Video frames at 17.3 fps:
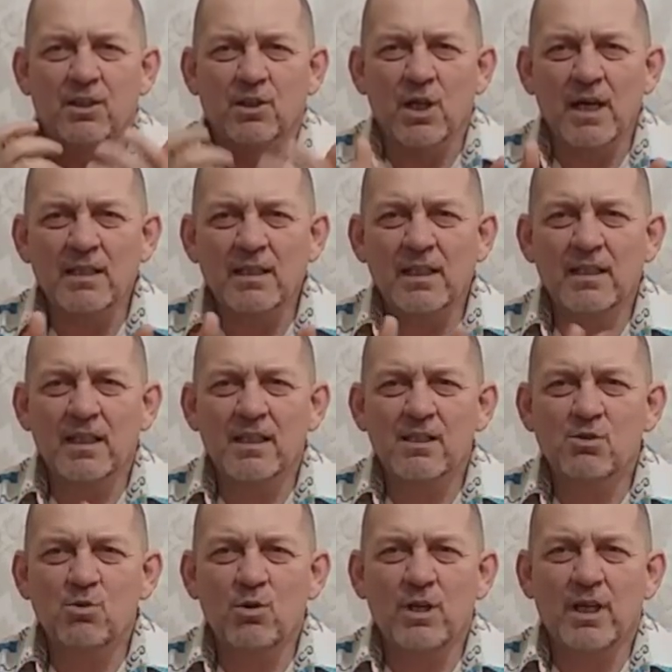Данная
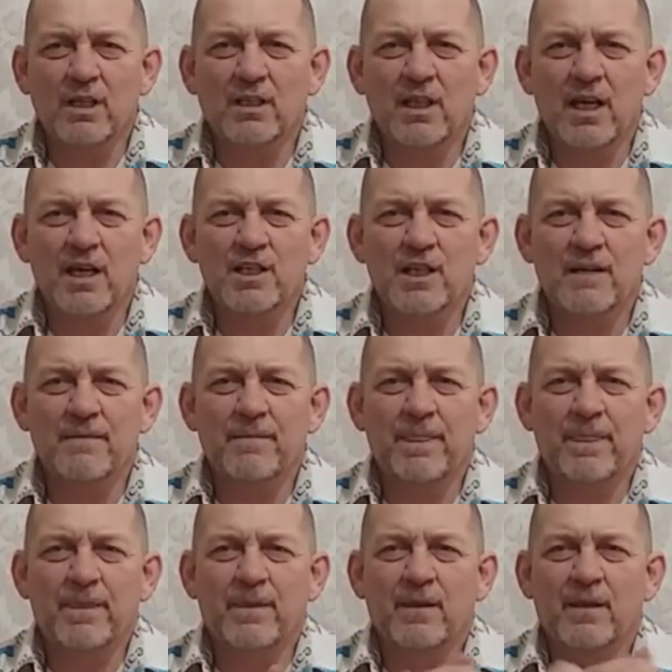настойка также
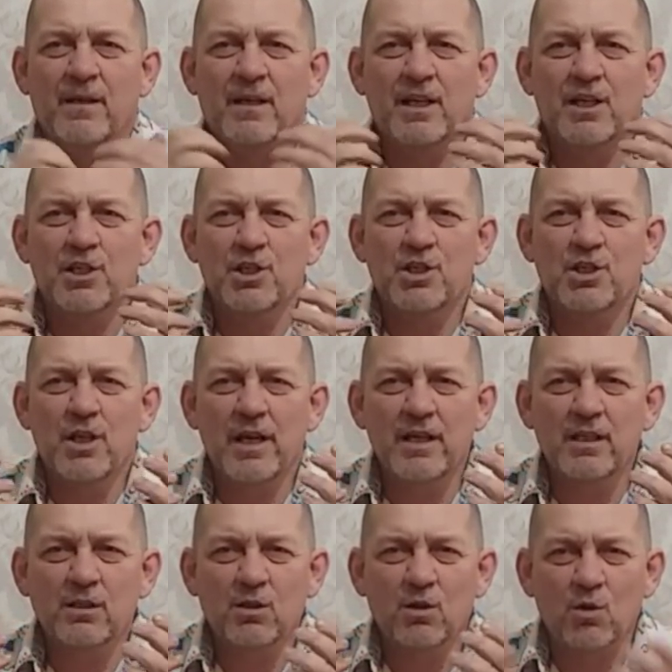
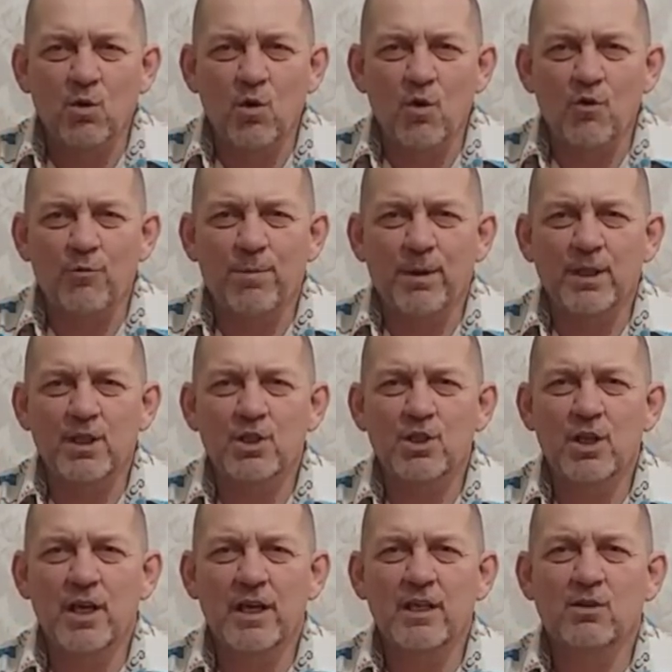разжижает кровь,
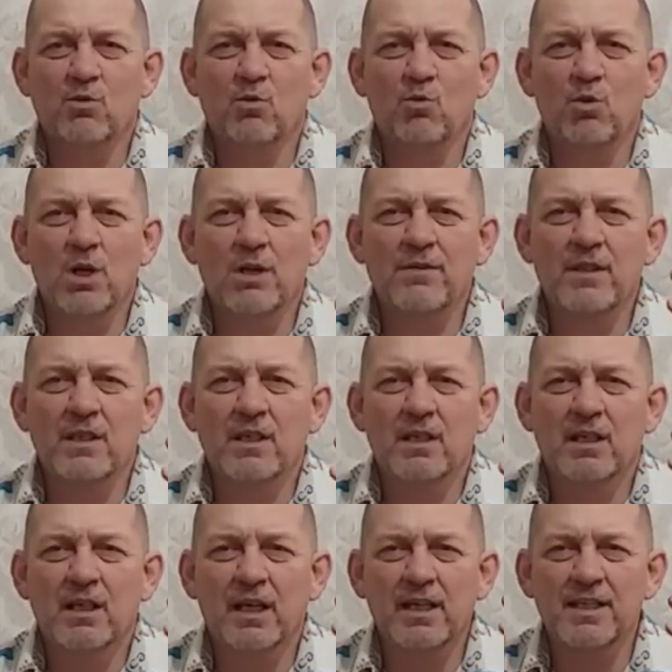понижает
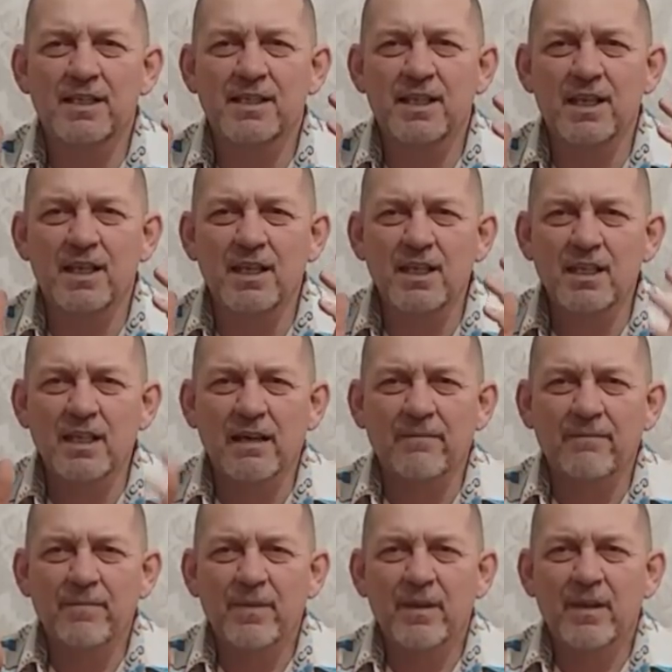уровень
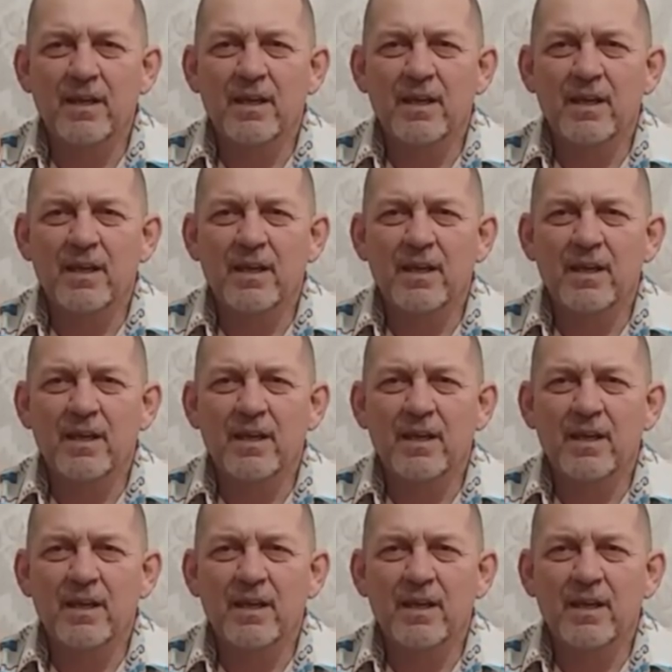холестерина